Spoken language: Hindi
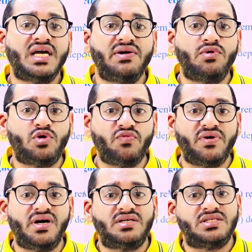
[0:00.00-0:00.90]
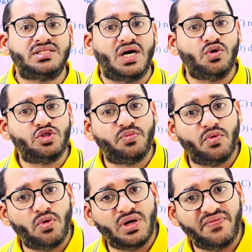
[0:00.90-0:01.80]
कि वो टुवर्ड्स साउथ
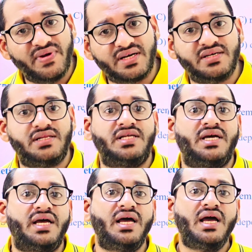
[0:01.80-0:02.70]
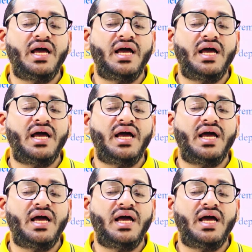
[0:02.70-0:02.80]
पोल डिफ्लेक्ट करते हैं